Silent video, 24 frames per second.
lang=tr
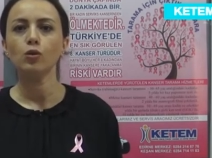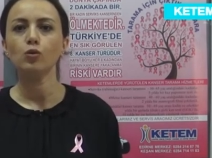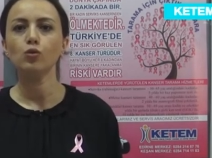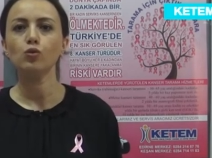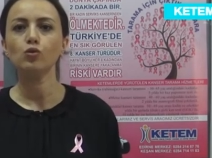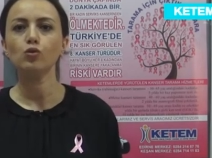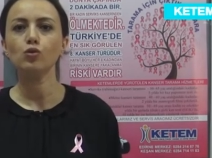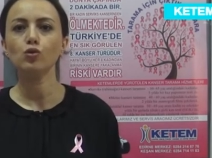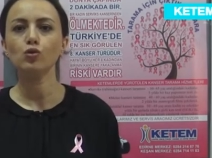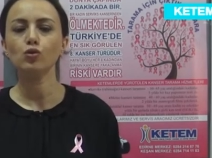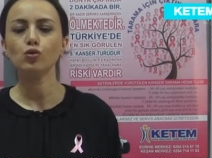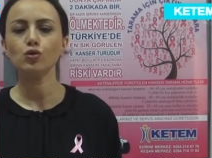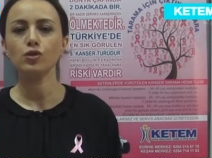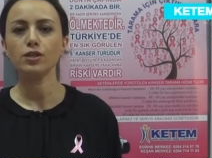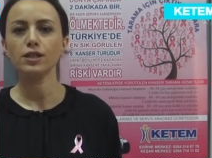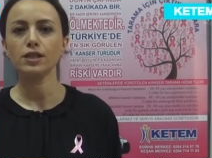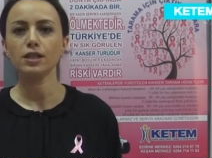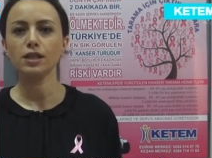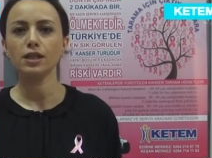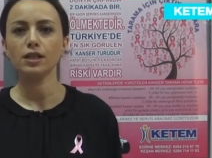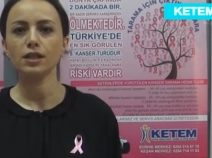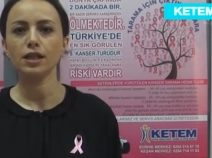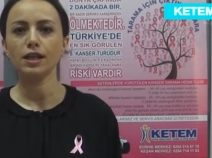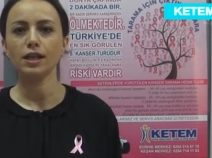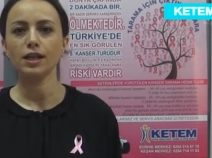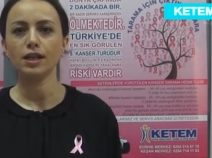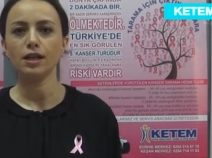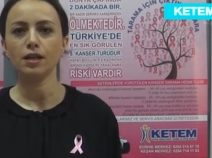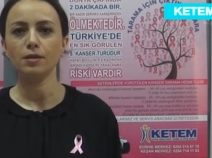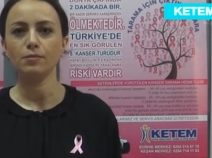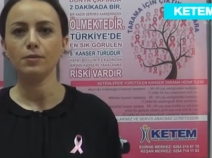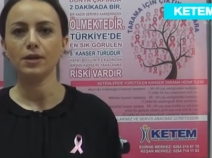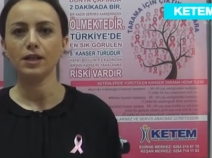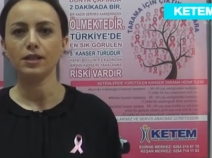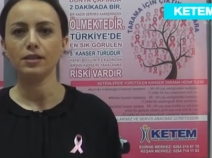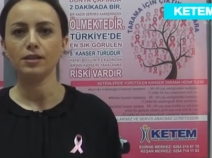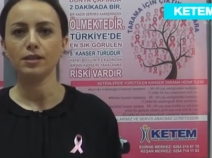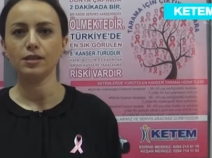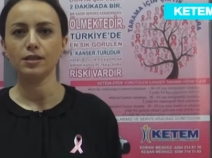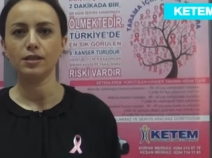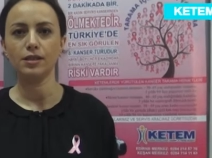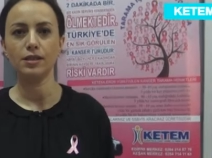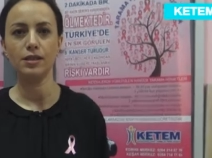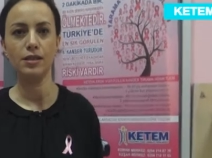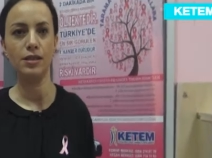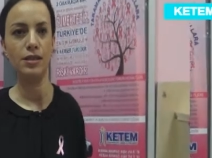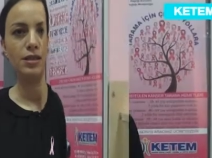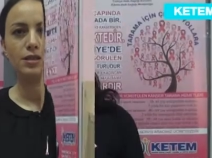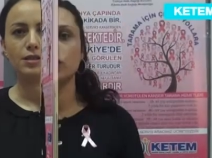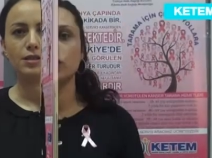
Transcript: 3. sırada yer almaktadır.